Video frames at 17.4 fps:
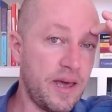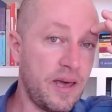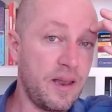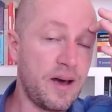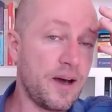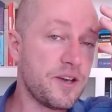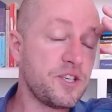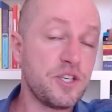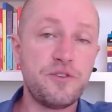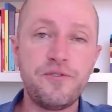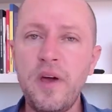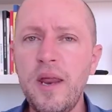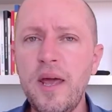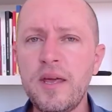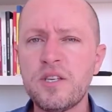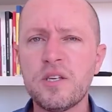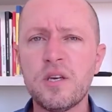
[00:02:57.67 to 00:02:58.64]
ela acha
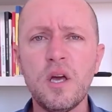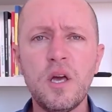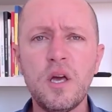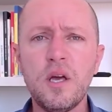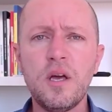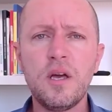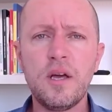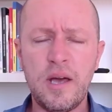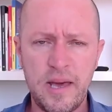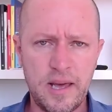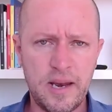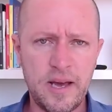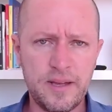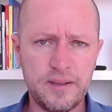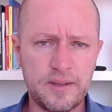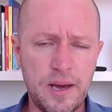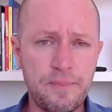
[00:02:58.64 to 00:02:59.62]
diferente.
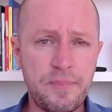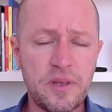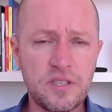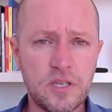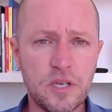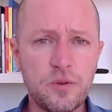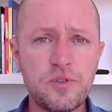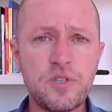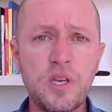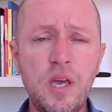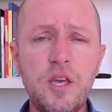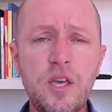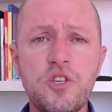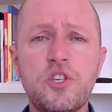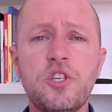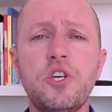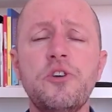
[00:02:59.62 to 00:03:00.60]
Ela está pensando o
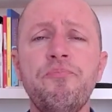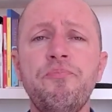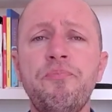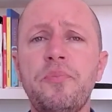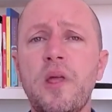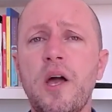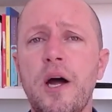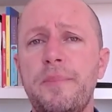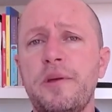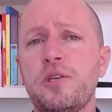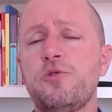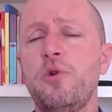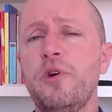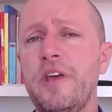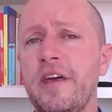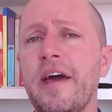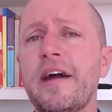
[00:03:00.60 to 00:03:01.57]
seguinte: a
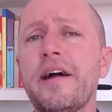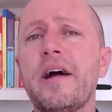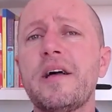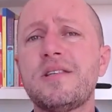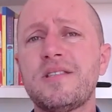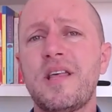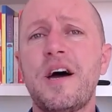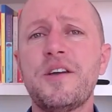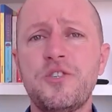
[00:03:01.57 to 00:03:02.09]
pessoa que quer gastar